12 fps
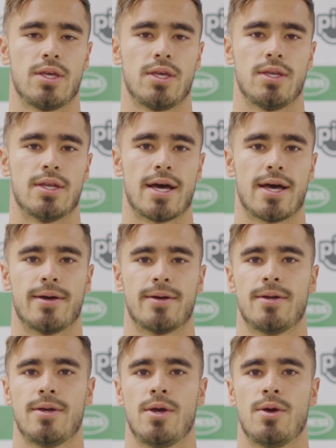y
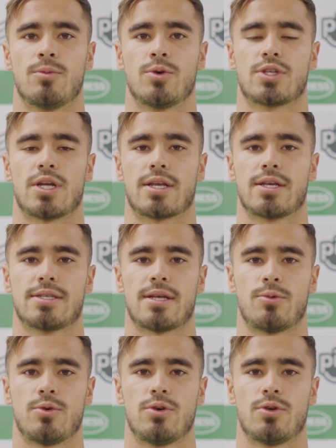nada, mostrar que
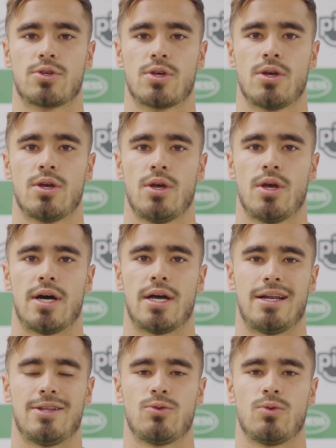estamos a
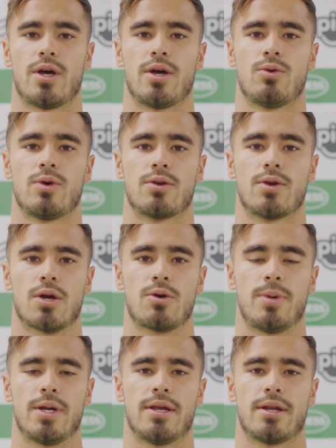la altura de jugar una
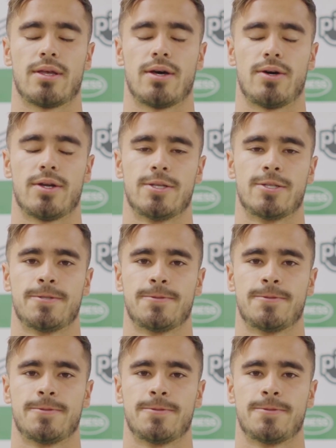Copa Libertadores.